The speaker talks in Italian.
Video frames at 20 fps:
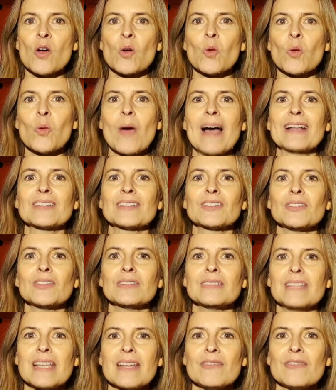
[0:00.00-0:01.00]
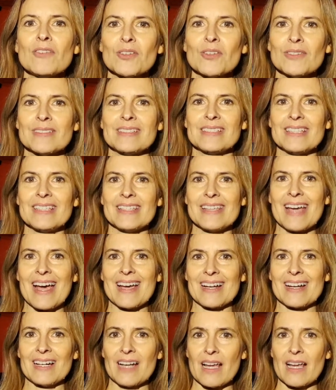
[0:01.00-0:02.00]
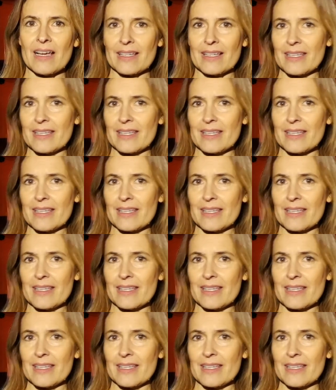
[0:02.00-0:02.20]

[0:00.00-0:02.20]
Quando devo consegnarla?